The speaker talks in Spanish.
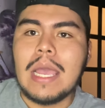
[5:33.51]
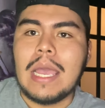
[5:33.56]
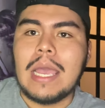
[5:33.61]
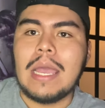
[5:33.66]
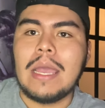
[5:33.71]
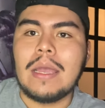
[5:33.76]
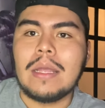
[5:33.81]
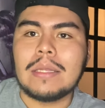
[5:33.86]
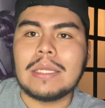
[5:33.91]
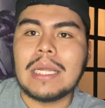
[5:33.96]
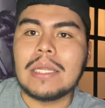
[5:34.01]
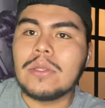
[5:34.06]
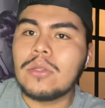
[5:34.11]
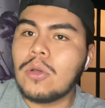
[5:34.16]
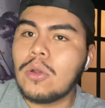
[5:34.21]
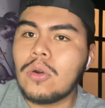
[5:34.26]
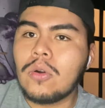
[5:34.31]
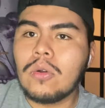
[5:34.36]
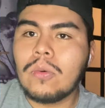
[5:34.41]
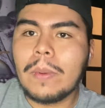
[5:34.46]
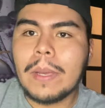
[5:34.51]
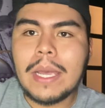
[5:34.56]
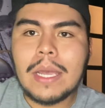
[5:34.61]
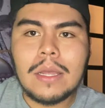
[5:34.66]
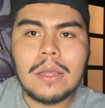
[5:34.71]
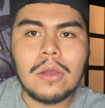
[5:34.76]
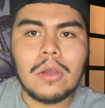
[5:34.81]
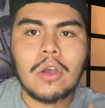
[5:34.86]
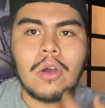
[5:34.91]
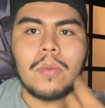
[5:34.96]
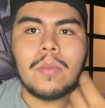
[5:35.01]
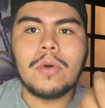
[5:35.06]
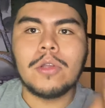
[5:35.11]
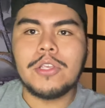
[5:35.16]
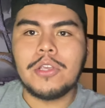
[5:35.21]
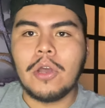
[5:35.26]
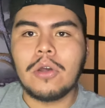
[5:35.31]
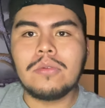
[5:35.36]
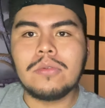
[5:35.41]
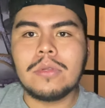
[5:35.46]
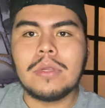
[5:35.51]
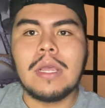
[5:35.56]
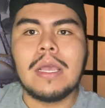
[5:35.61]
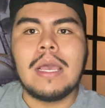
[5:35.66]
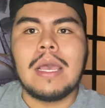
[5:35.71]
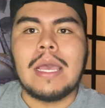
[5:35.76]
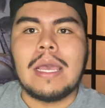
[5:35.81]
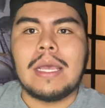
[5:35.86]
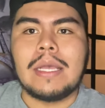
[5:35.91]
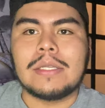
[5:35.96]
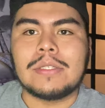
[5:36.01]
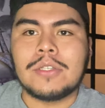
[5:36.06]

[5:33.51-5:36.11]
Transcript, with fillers: Eh, tanto Rubén como John eh,